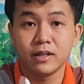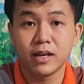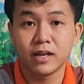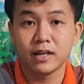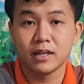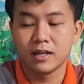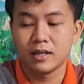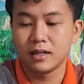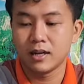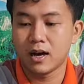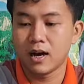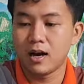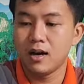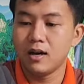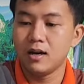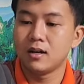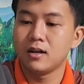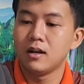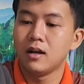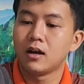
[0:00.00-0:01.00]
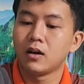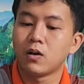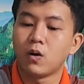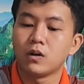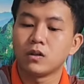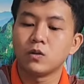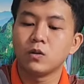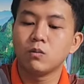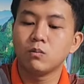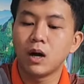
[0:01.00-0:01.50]
nè quý vị đó,
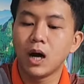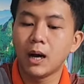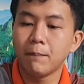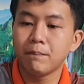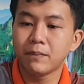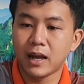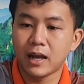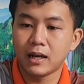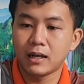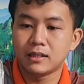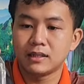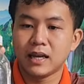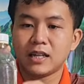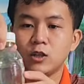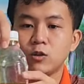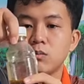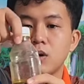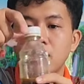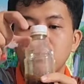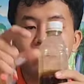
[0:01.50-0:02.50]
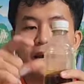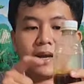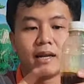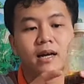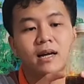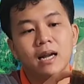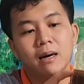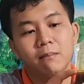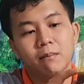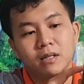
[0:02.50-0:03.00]
rồi thuốc bóp nè. Đây thuốc bóp
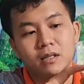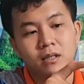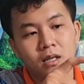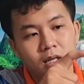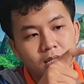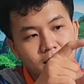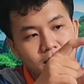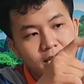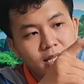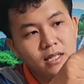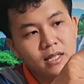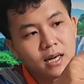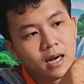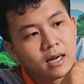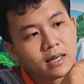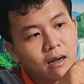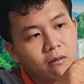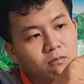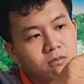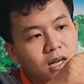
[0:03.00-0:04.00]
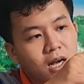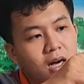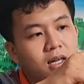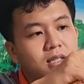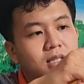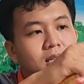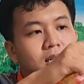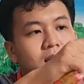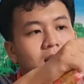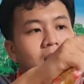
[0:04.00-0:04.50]
này đó là mình chỉ đông
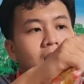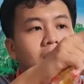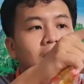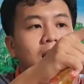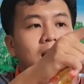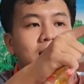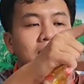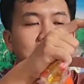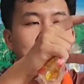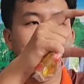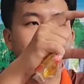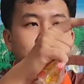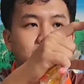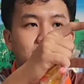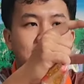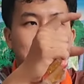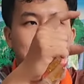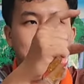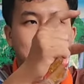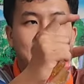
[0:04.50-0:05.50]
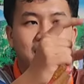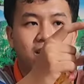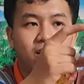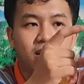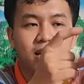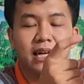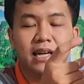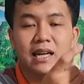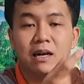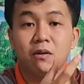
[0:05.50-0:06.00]
cỡ chừng hơn 2/3 chai
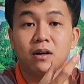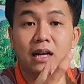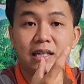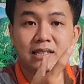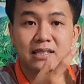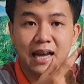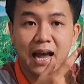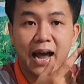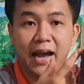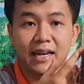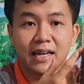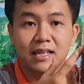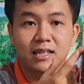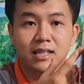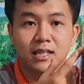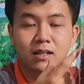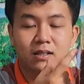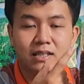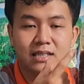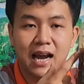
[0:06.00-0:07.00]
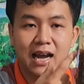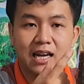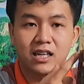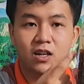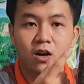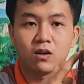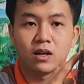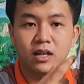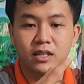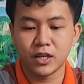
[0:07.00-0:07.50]
thôi. Cái này là Quốc Thành xài đó,
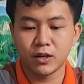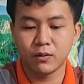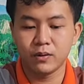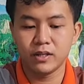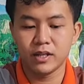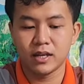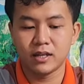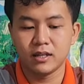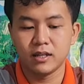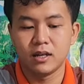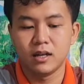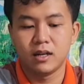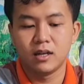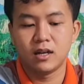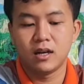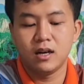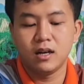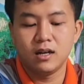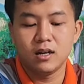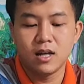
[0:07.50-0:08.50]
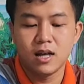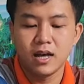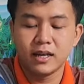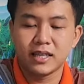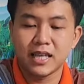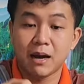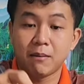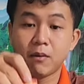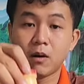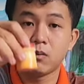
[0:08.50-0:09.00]
xài là còn lại nhiêu quý vị đó,
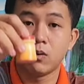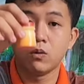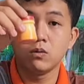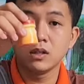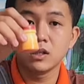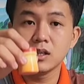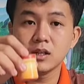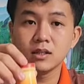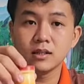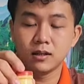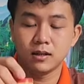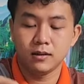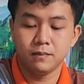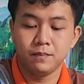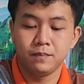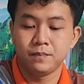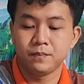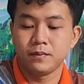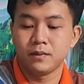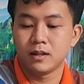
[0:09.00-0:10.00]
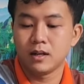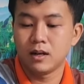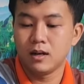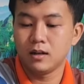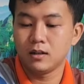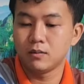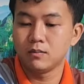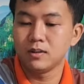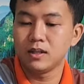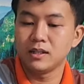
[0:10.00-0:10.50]
và một hũ ngứa nữa
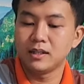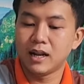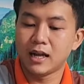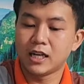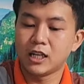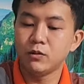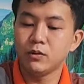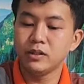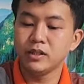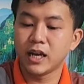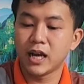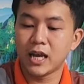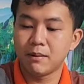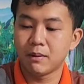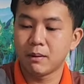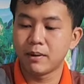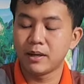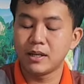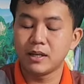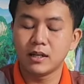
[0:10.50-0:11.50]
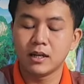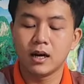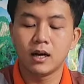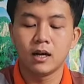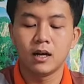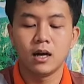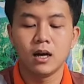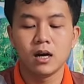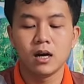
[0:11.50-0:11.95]
đó. Cũng như là nếu quý vị mà bị